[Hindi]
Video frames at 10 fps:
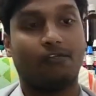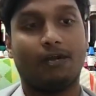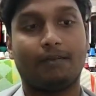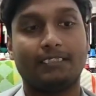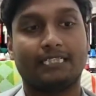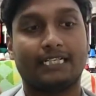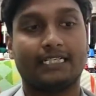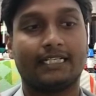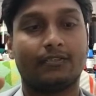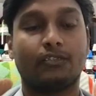वापस आ
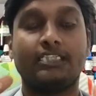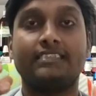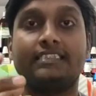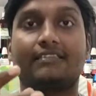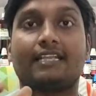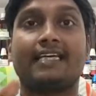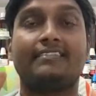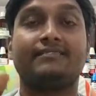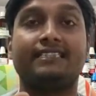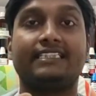गया है तो इन
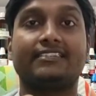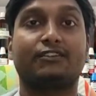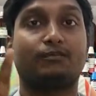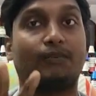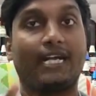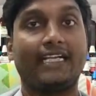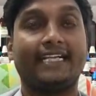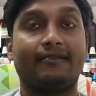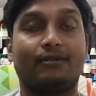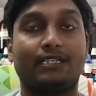जनरलाइज वीकनेस ऑफ माइंड
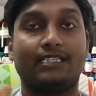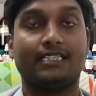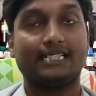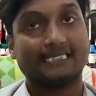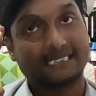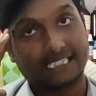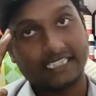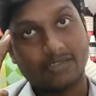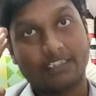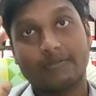एंड बॉडी
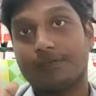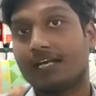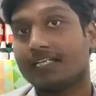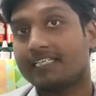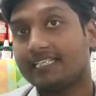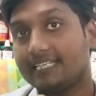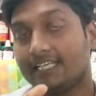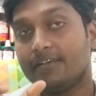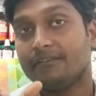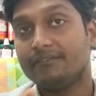शरीर और दिमाग की
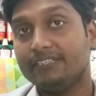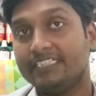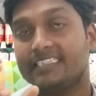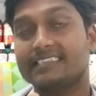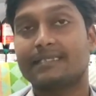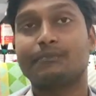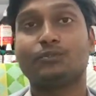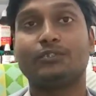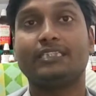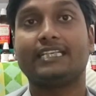वीकनेस
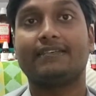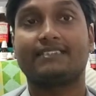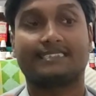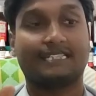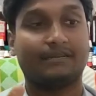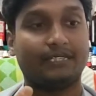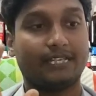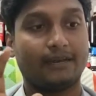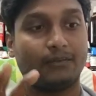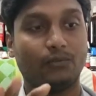कमजोरी की अवस्था में
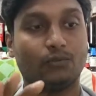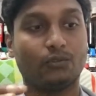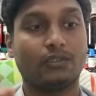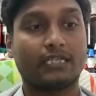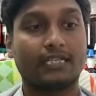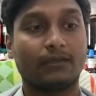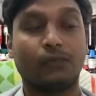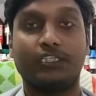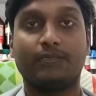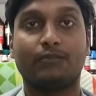हम लोग
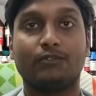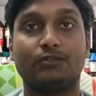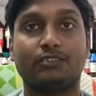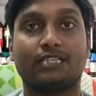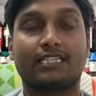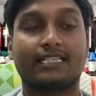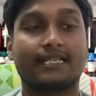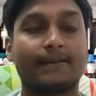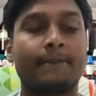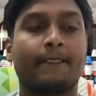कोनियम को यूज करते
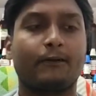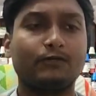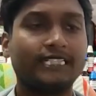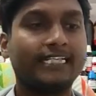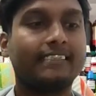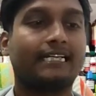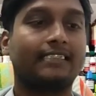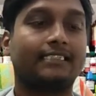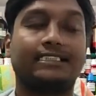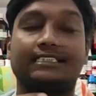हैं उसी के
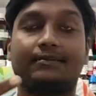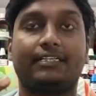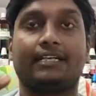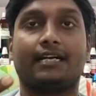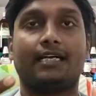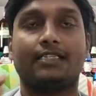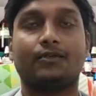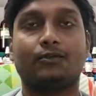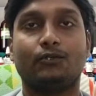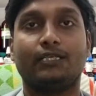साथ साथ जैसा मैंने कहा कि
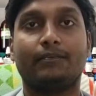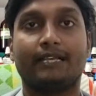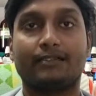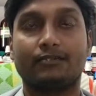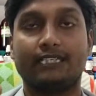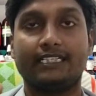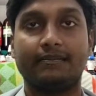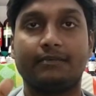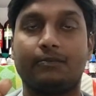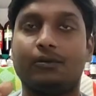कोनियम
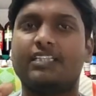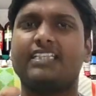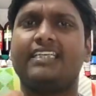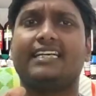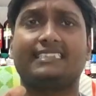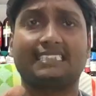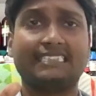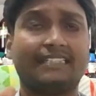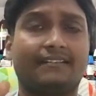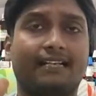मैक्यूलेटम एक बहुत ही
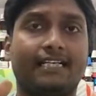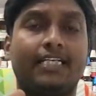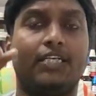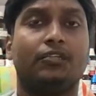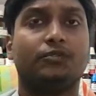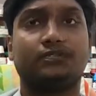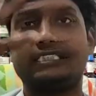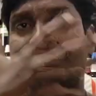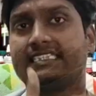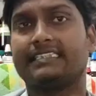अच्छी दवा है जो
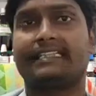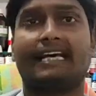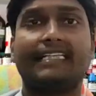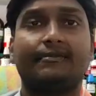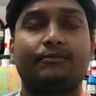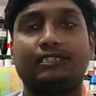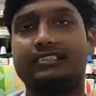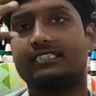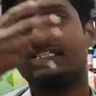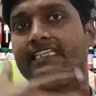कि जर्नलाइज पूरे
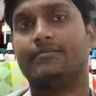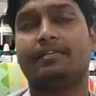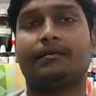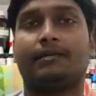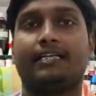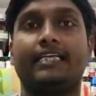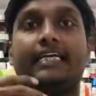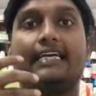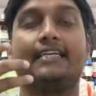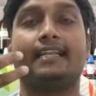शरीर में हमारी
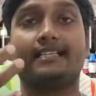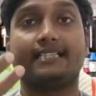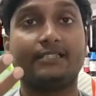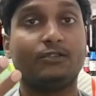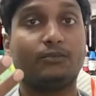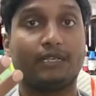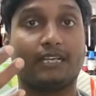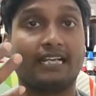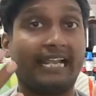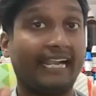ग्रंथियों पर
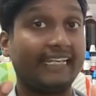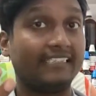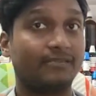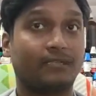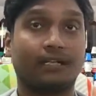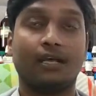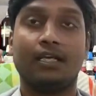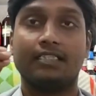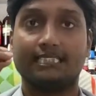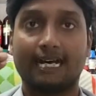ग्लैंड्स पर
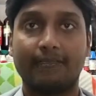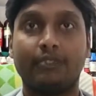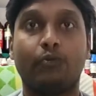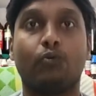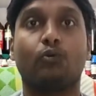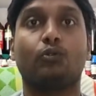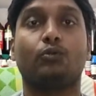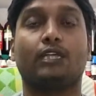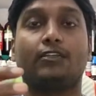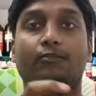जहां भी ग्रोथ
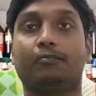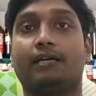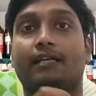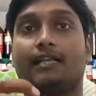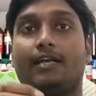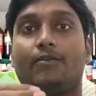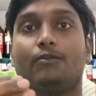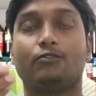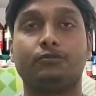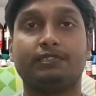हो रही हो बढ़ रहा हो
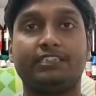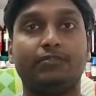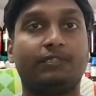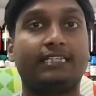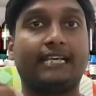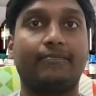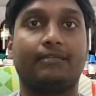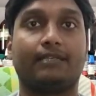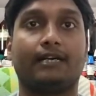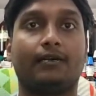कुछ भी ट्यूमर टाइप
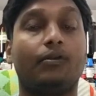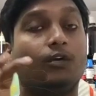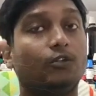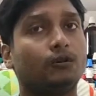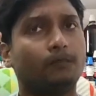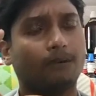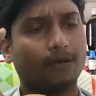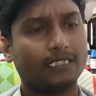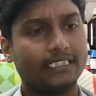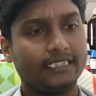बन रहा हो तो
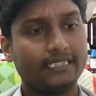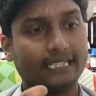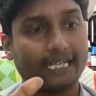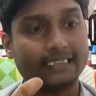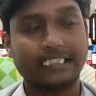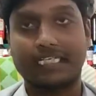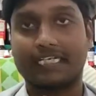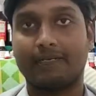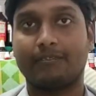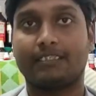बहुत ही अच्छा
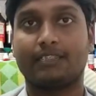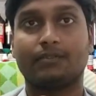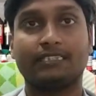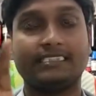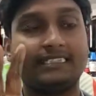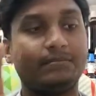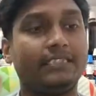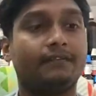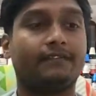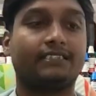काम करते तो किसी भी
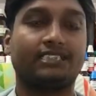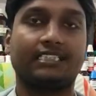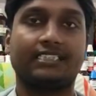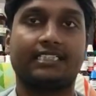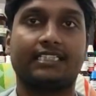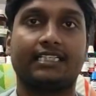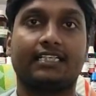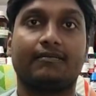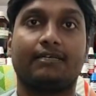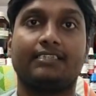इन्फेक्शन के चलते
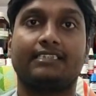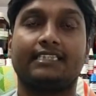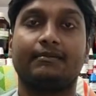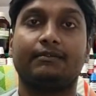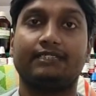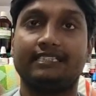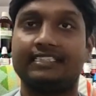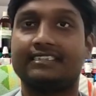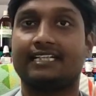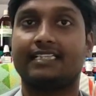अगर हमारे शरीर में
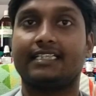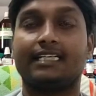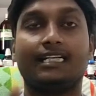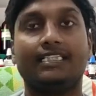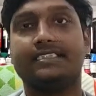वीकनेस आती है